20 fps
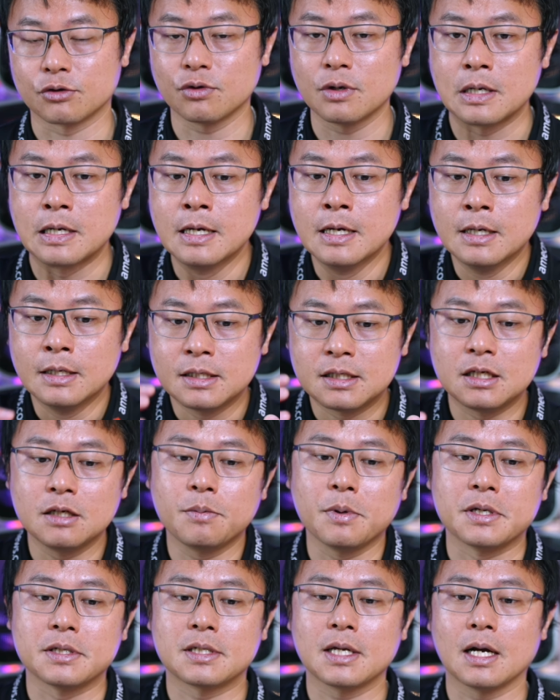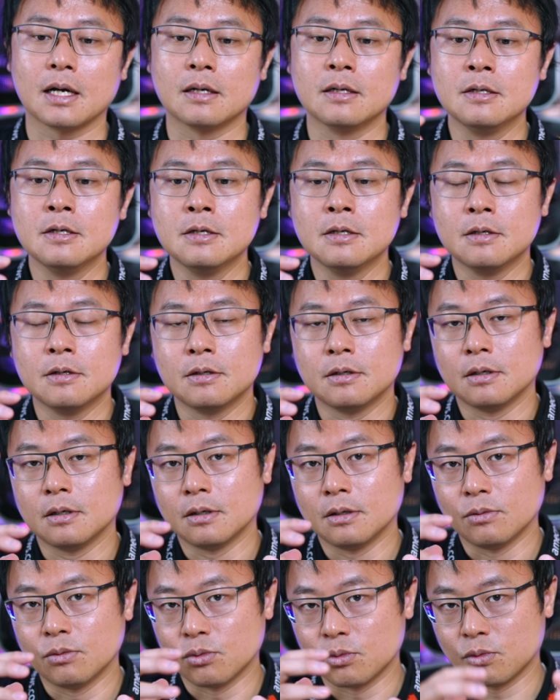所以基本上
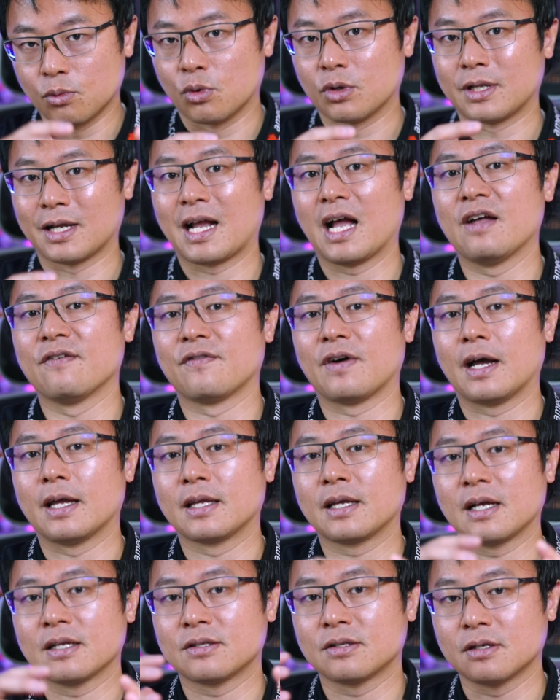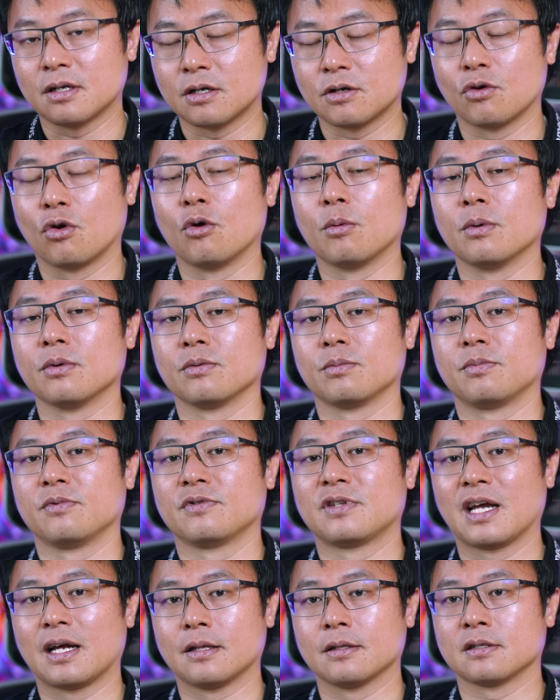我的看法应该是跟 Global
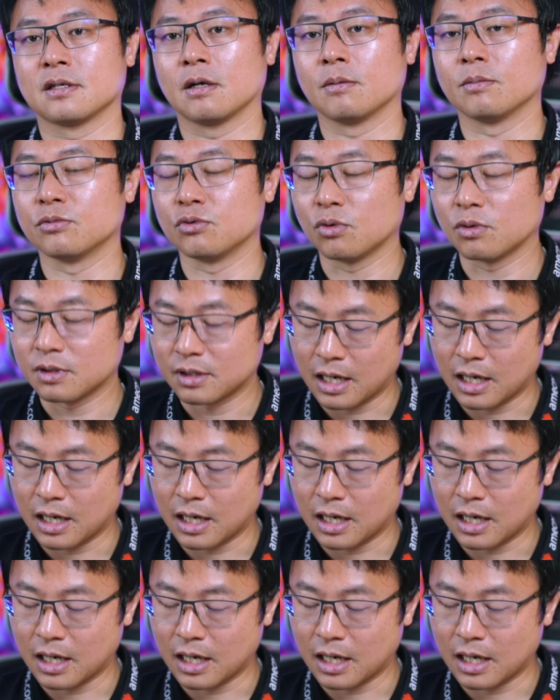Talent 差不多。